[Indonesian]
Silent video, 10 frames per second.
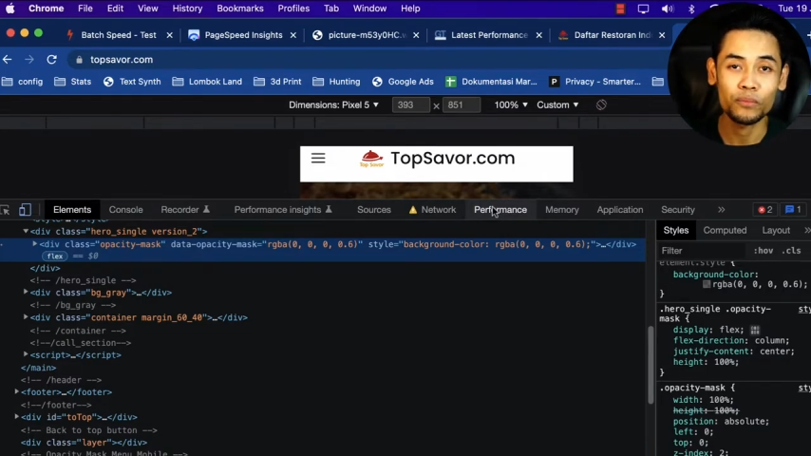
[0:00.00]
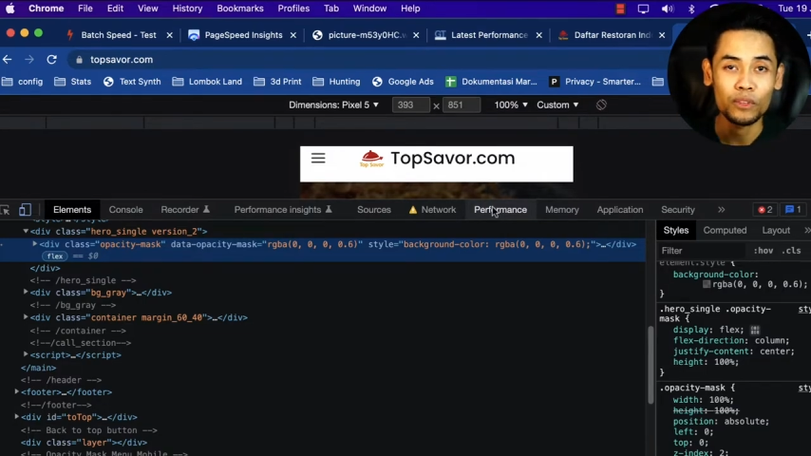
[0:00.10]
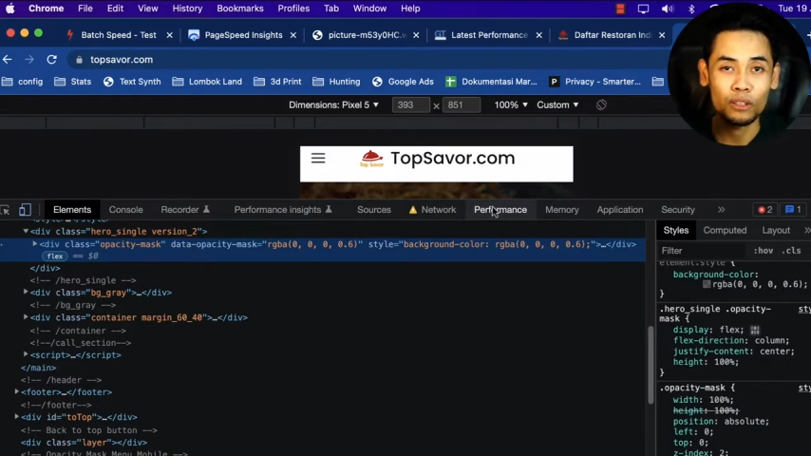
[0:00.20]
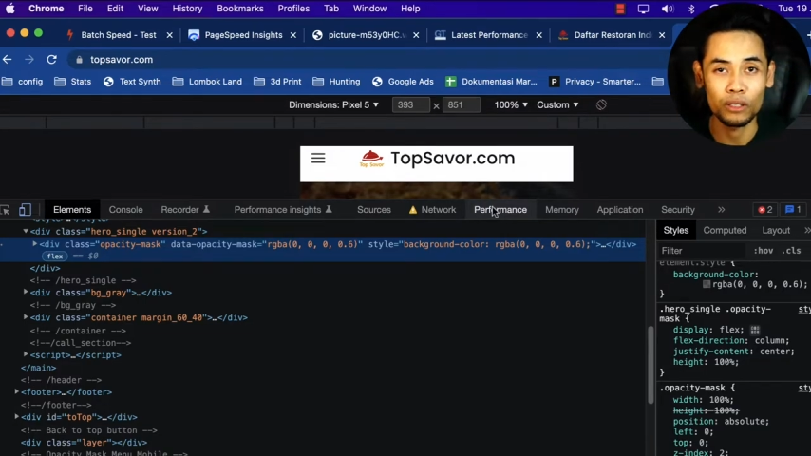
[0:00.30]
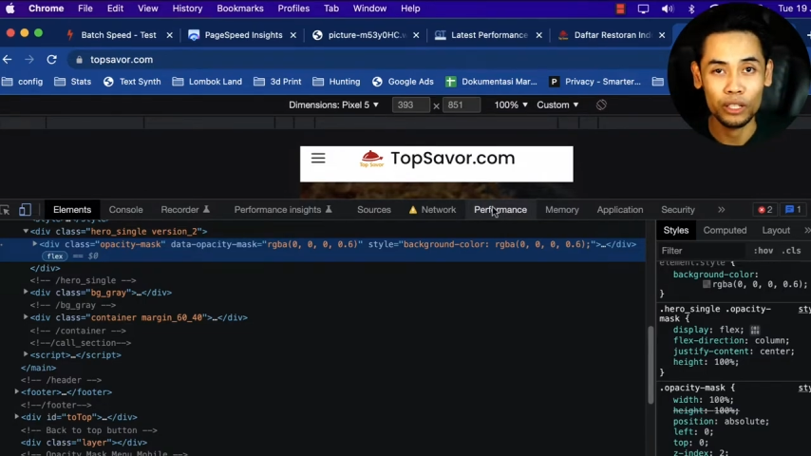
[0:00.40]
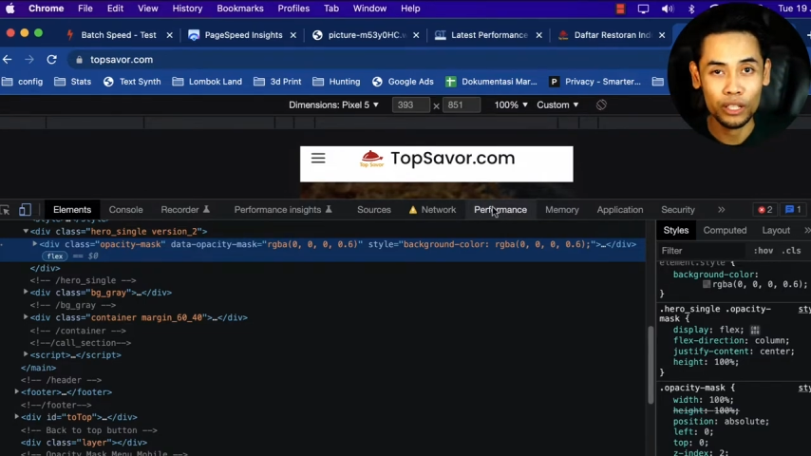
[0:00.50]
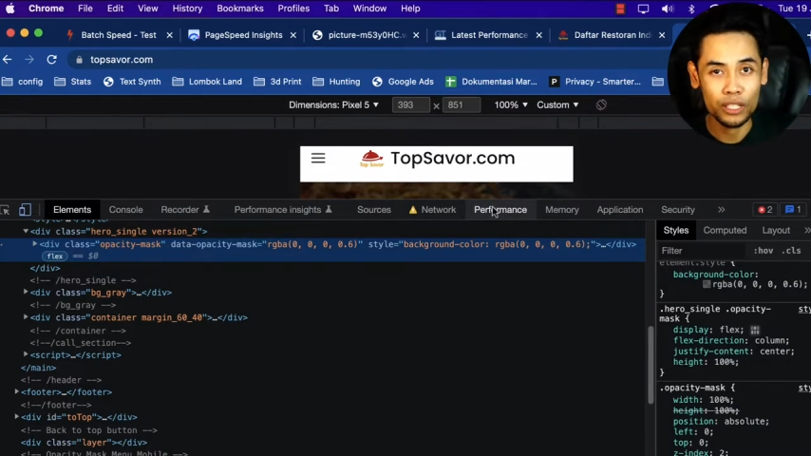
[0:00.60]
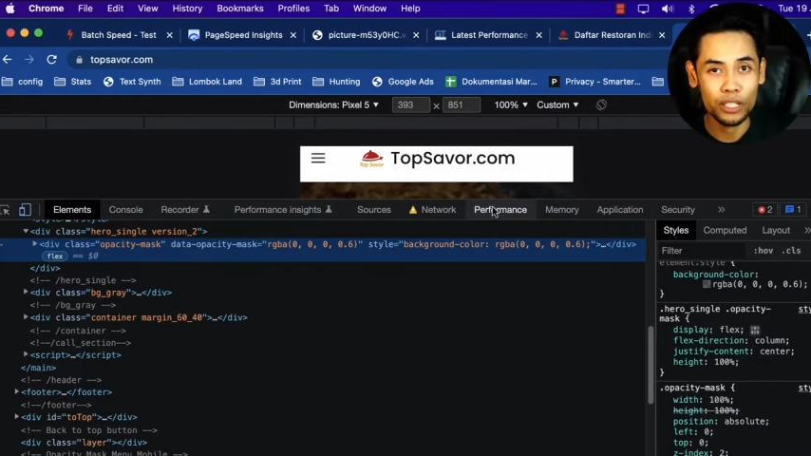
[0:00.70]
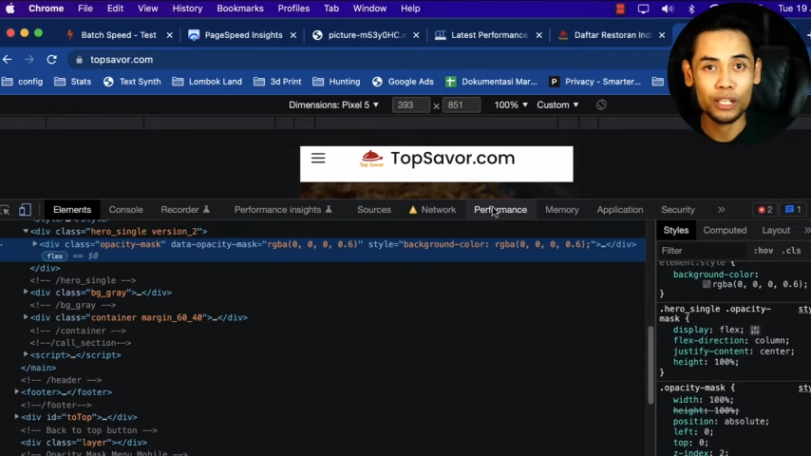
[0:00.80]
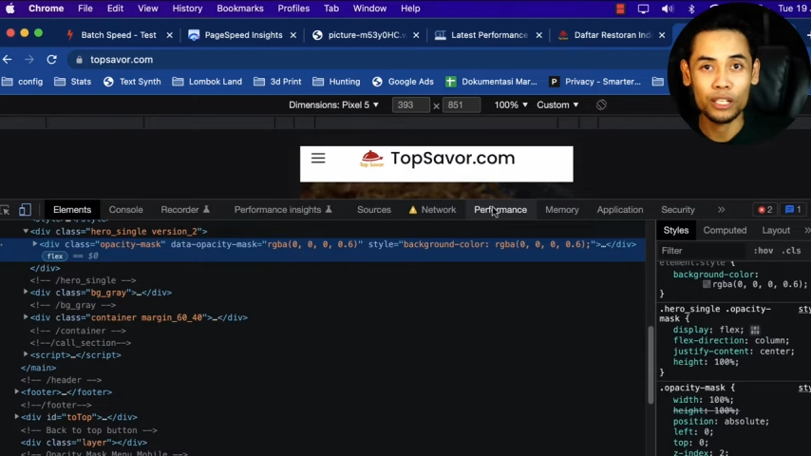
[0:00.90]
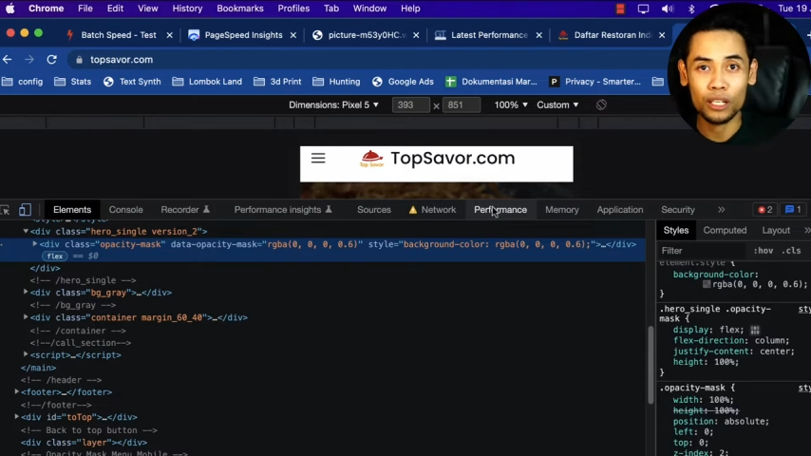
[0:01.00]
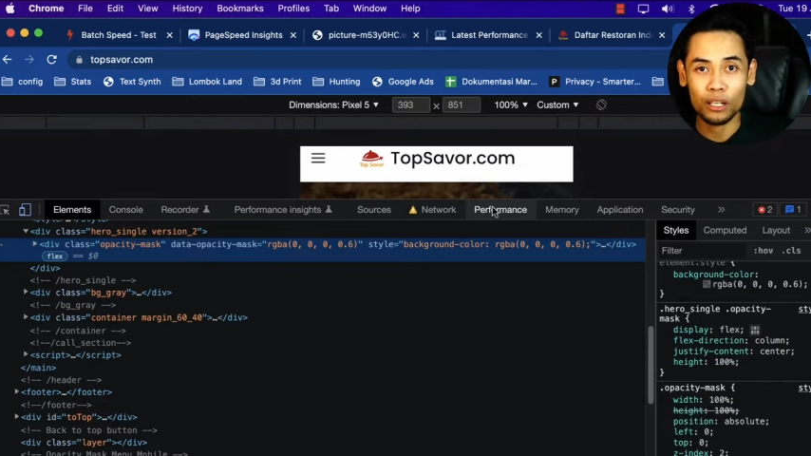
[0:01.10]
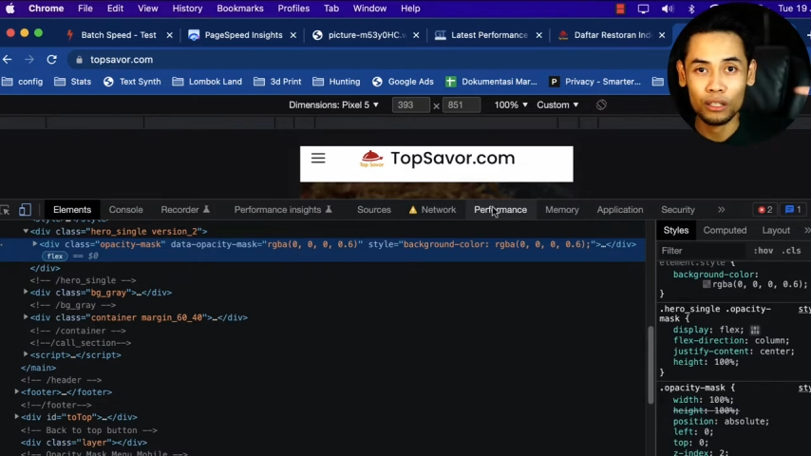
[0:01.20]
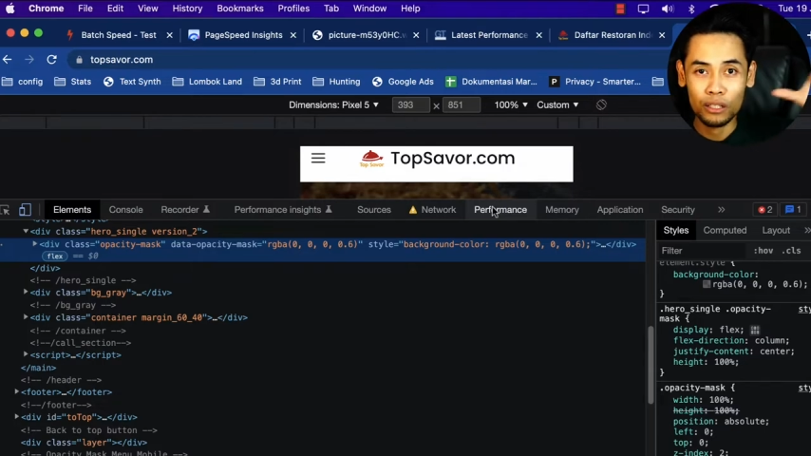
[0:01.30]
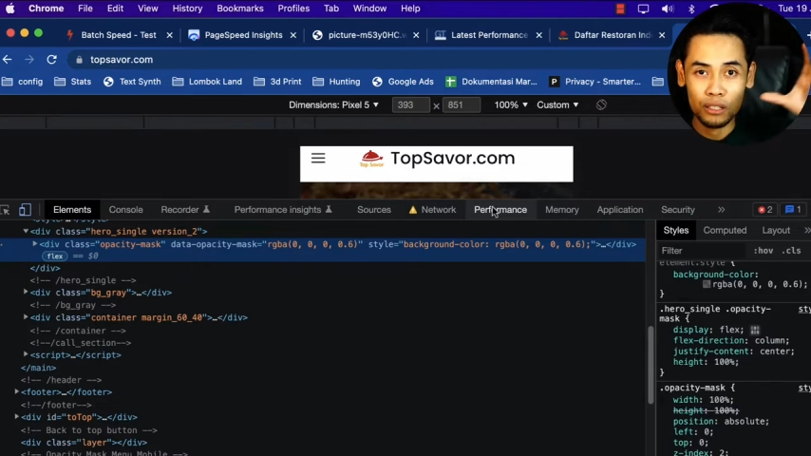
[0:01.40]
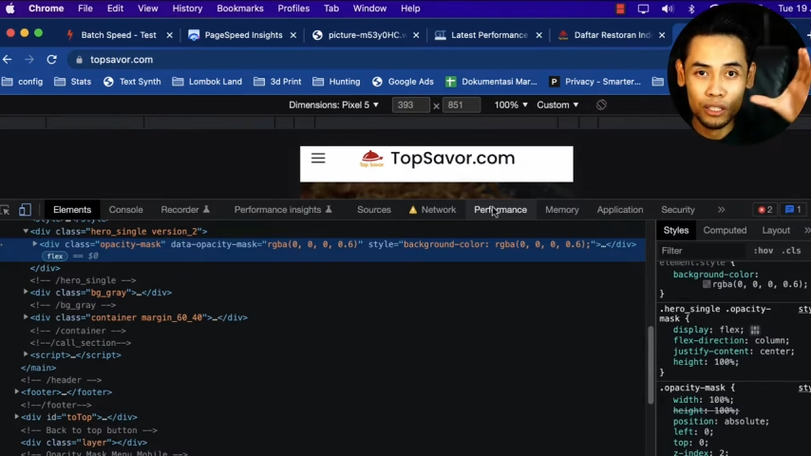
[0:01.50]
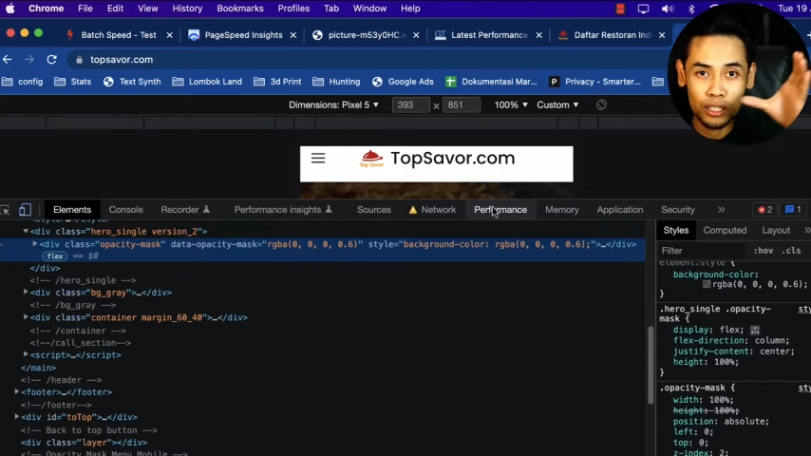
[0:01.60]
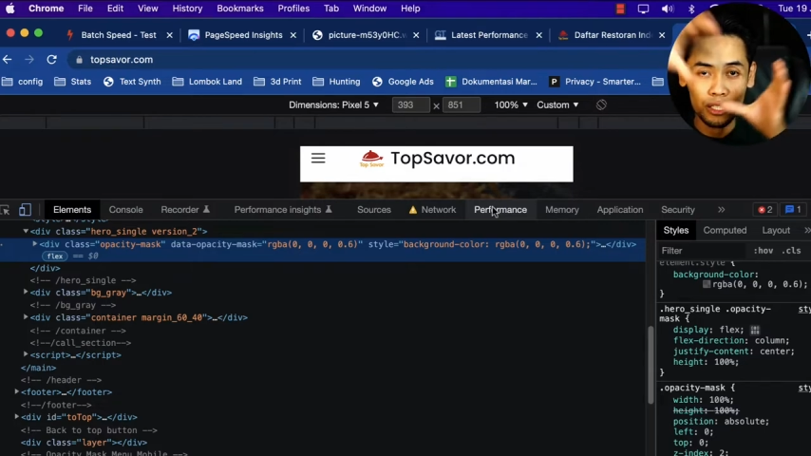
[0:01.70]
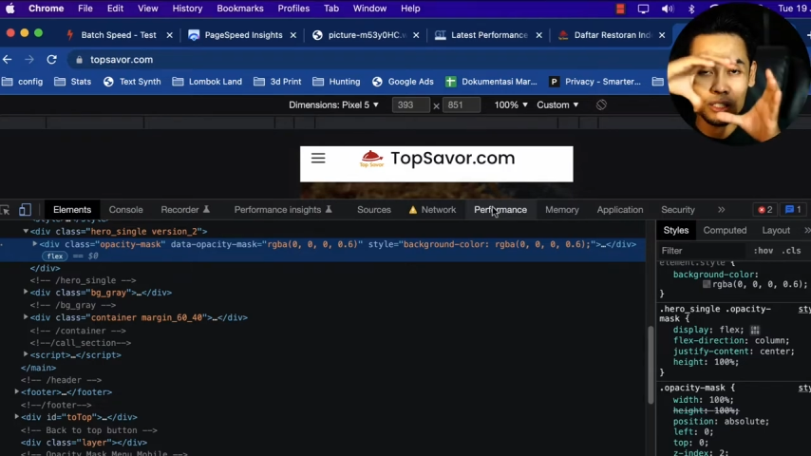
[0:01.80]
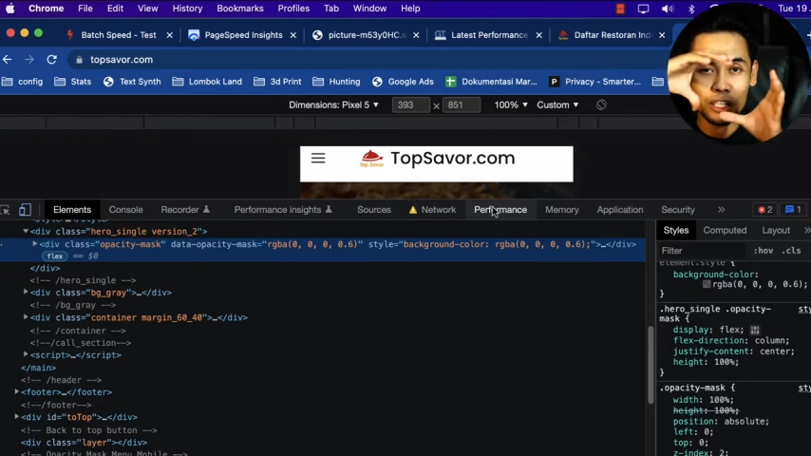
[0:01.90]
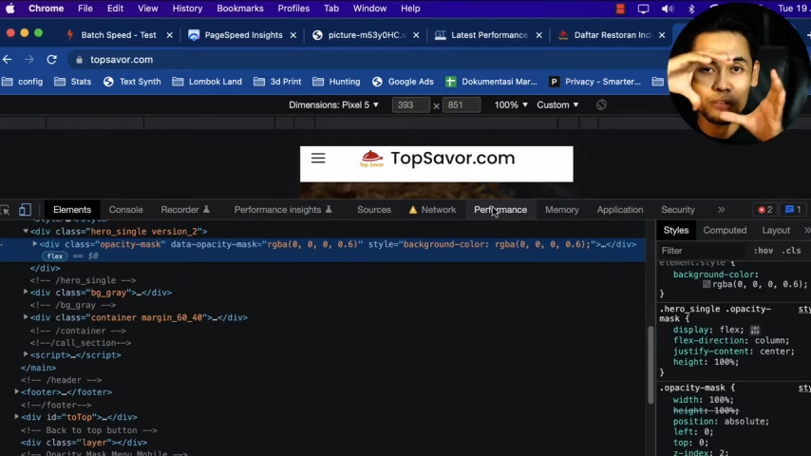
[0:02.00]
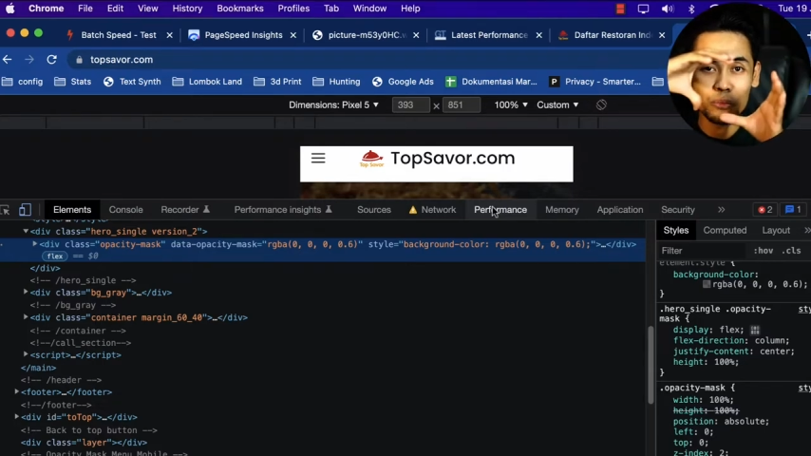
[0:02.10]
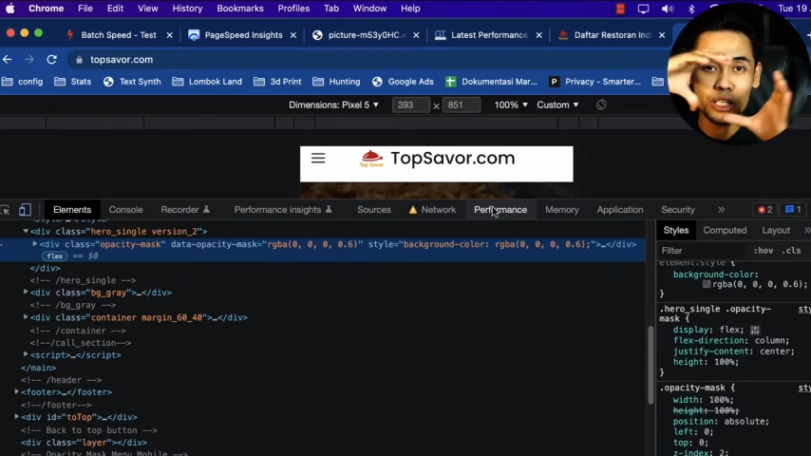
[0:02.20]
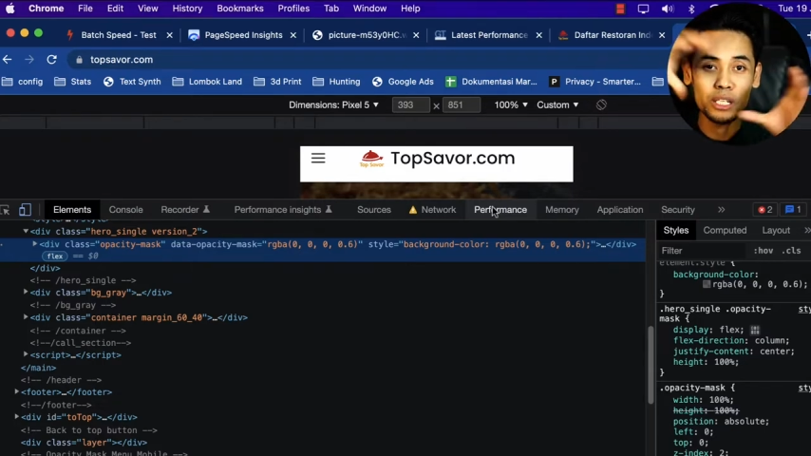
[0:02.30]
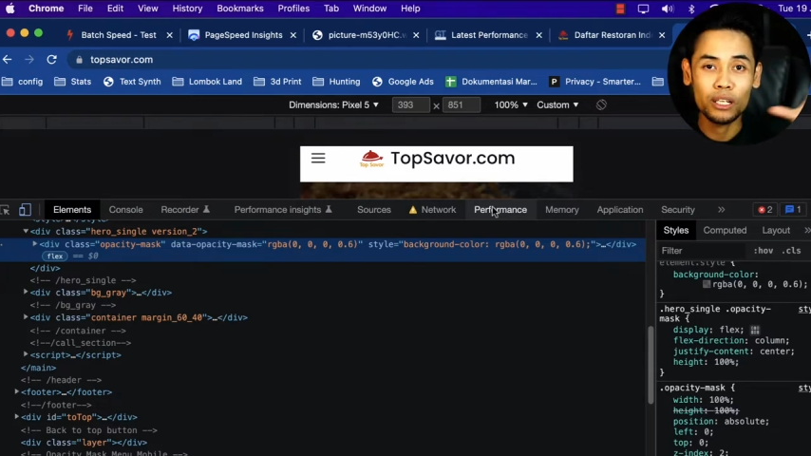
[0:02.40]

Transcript: dikecilin di dikecilin begini